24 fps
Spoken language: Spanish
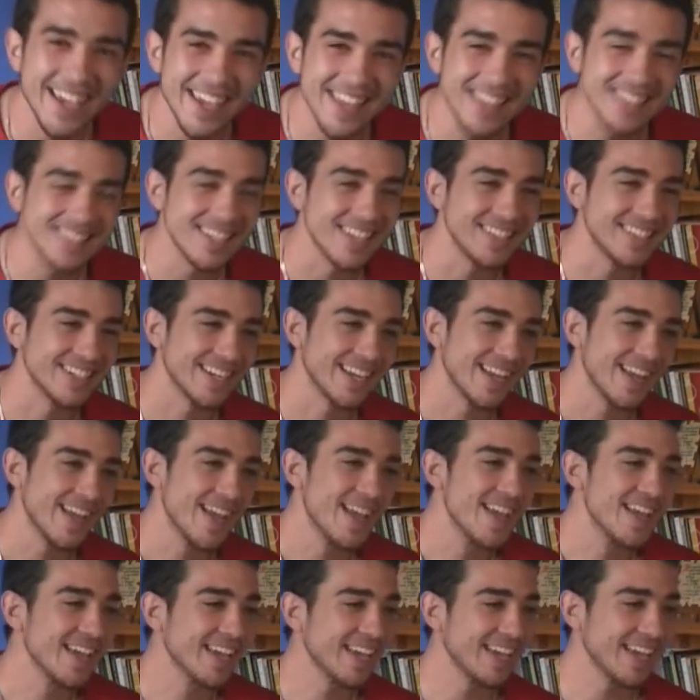qué desastre.
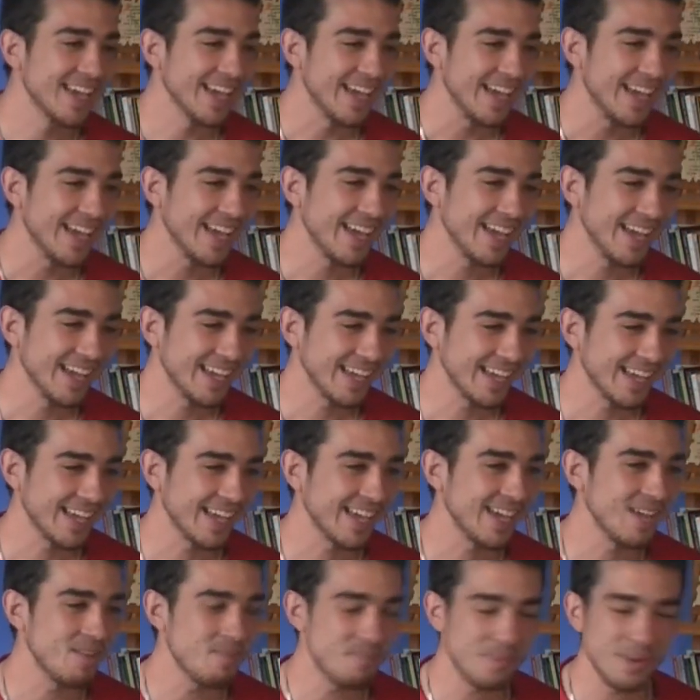¿Qué,
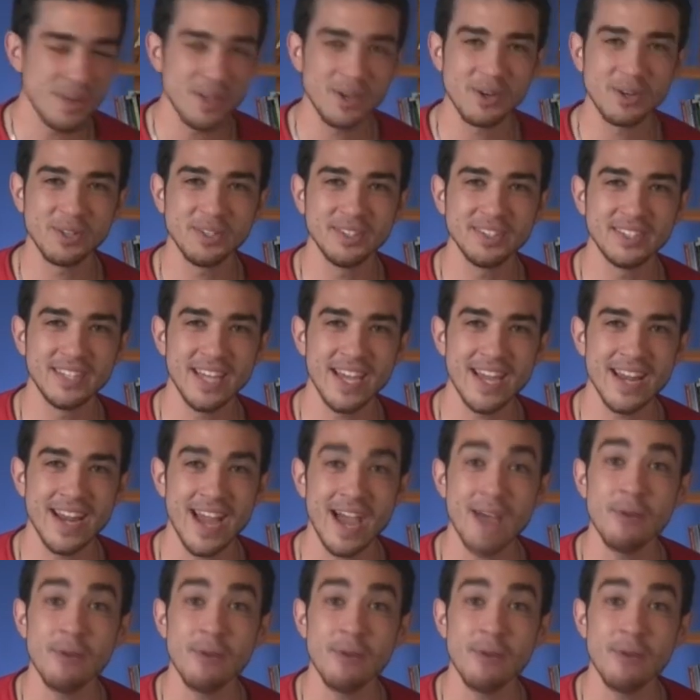¿Qué, os puedo contar?